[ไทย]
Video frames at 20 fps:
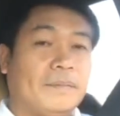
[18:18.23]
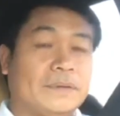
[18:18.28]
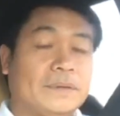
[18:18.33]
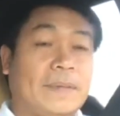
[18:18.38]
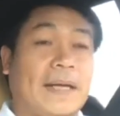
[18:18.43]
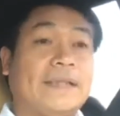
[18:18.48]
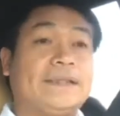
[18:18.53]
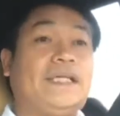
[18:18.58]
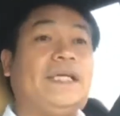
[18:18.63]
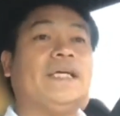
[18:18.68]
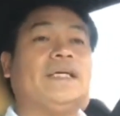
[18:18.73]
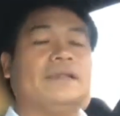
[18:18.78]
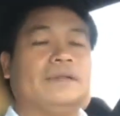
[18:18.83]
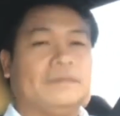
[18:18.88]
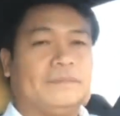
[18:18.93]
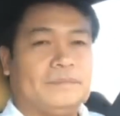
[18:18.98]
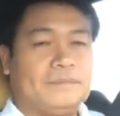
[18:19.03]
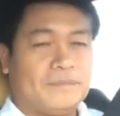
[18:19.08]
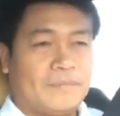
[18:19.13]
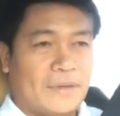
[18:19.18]
สมาชิก
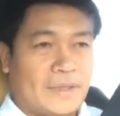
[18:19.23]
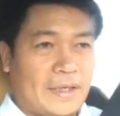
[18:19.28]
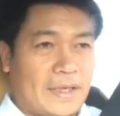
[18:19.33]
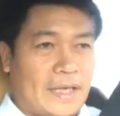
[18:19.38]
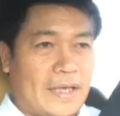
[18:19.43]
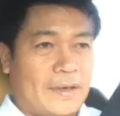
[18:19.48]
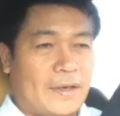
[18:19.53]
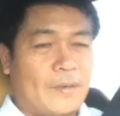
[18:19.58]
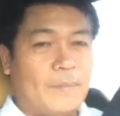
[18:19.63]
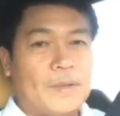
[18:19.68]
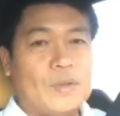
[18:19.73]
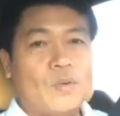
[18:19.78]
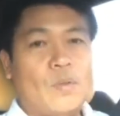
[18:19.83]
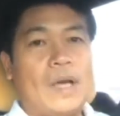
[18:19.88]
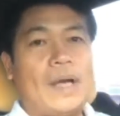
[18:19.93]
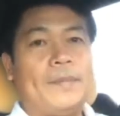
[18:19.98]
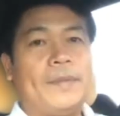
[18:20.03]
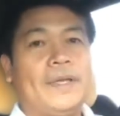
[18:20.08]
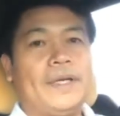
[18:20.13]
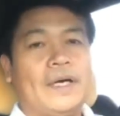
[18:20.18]
นะฮะก็ไม่รู้
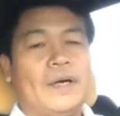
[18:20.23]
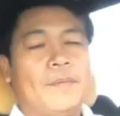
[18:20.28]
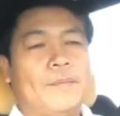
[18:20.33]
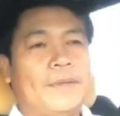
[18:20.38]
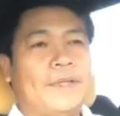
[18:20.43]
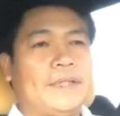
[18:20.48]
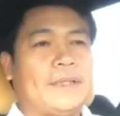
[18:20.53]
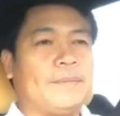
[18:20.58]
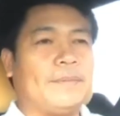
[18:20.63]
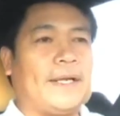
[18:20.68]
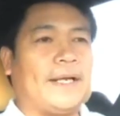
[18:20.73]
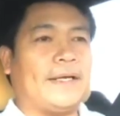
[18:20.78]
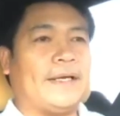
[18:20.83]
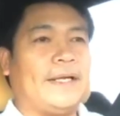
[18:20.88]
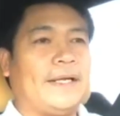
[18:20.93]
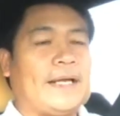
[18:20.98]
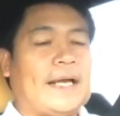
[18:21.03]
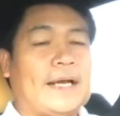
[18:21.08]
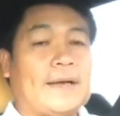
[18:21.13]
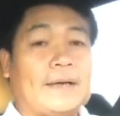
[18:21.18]
ว่าพี่เขามีตำแหน่ง
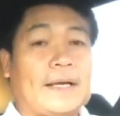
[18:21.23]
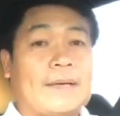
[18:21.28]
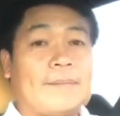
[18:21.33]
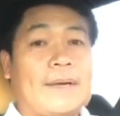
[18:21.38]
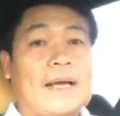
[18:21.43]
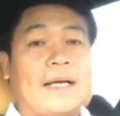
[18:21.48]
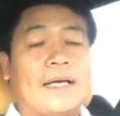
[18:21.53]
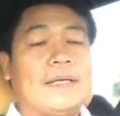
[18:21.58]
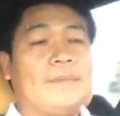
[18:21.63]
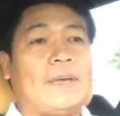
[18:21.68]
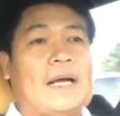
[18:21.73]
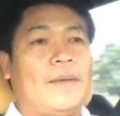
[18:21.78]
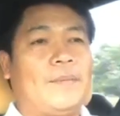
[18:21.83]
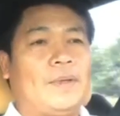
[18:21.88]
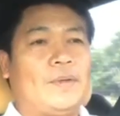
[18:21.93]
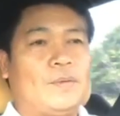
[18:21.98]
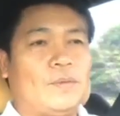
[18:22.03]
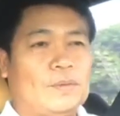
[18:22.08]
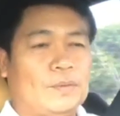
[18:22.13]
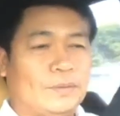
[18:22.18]
ในทางการพรรคหรือเปล่า
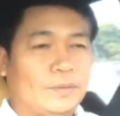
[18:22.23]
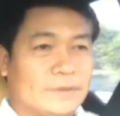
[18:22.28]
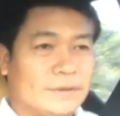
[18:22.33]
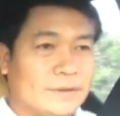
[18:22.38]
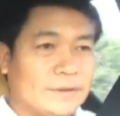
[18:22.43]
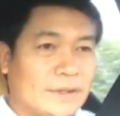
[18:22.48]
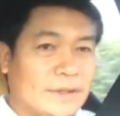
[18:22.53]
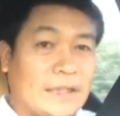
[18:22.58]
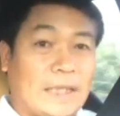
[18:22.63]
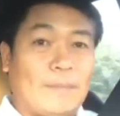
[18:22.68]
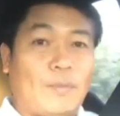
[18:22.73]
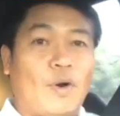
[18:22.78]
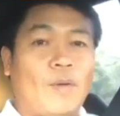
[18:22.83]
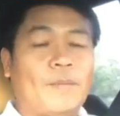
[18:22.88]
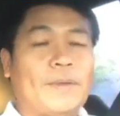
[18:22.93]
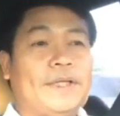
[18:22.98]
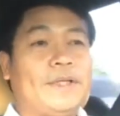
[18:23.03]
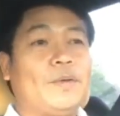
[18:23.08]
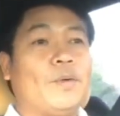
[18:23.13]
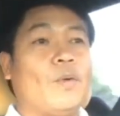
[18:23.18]
ไม่รู้แต่ผม
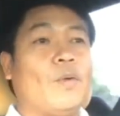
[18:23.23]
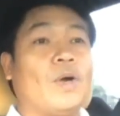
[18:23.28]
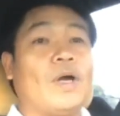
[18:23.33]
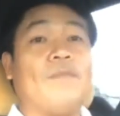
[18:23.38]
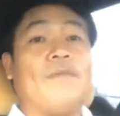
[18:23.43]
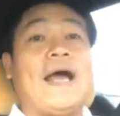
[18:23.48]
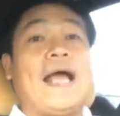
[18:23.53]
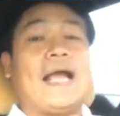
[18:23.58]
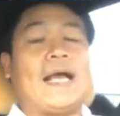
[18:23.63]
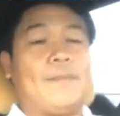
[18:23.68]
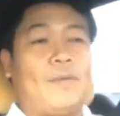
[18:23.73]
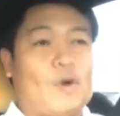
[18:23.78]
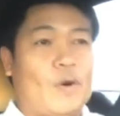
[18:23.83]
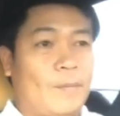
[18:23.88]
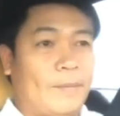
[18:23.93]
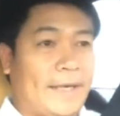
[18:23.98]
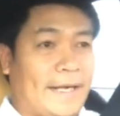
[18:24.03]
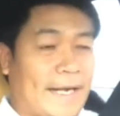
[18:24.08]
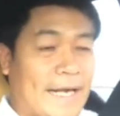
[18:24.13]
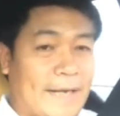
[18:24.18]
นี่อยู่คนละฝ่ายกับผม
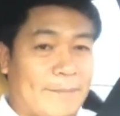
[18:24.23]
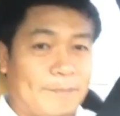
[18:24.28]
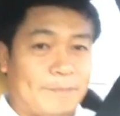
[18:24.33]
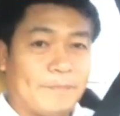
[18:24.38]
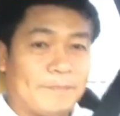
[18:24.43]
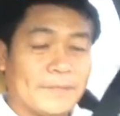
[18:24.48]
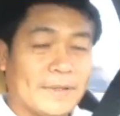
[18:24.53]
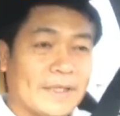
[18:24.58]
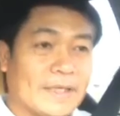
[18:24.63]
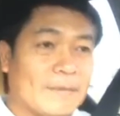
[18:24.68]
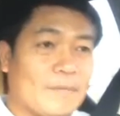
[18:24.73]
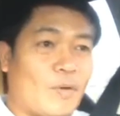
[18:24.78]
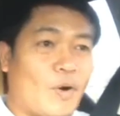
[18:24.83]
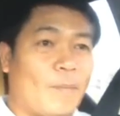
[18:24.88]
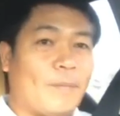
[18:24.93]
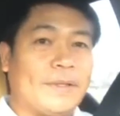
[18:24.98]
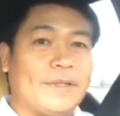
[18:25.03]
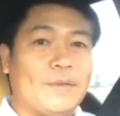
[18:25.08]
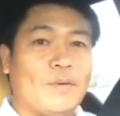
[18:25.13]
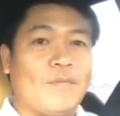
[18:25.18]
นะครับผ
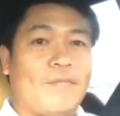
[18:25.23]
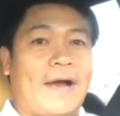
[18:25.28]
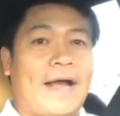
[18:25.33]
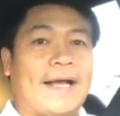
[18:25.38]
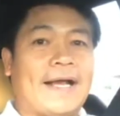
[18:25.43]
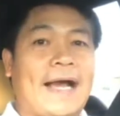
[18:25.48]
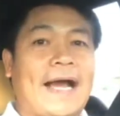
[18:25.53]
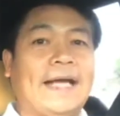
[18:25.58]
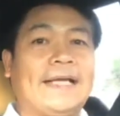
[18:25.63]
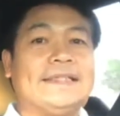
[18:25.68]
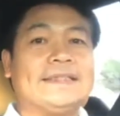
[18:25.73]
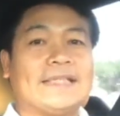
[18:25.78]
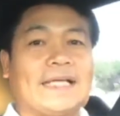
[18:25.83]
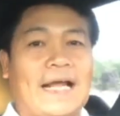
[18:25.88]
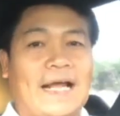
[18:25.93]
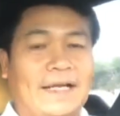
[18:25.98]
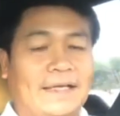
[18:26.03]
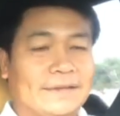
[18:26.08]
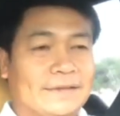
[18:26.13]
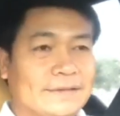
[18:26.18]
มนี่อยู่ฝ่ายค้านอิส
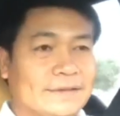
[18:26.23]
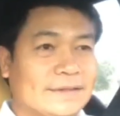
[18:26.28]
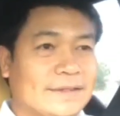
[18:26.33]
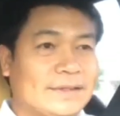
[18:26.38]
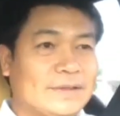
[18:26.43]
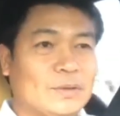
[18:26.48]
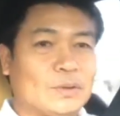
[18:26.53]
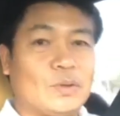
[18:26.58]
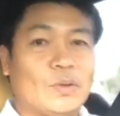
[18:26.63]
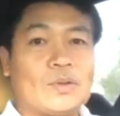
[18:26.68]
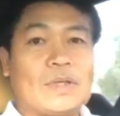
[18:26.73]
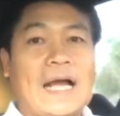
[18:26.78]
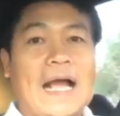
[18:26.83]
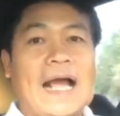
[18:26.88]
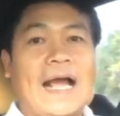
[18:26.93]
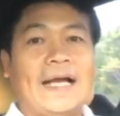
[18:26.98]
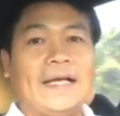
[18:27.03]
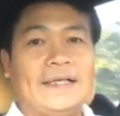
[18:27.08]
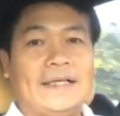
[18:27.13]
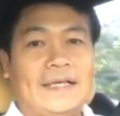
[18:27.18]
ระอยู่ตรงก
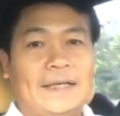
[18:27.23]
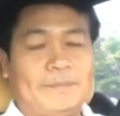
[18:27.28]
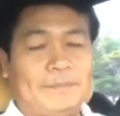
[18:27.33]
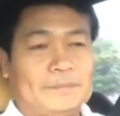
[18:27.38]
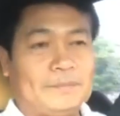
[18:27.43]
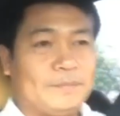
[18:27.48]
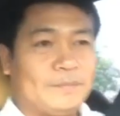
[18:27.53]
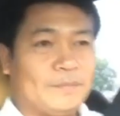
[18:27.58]
ลางนะครับ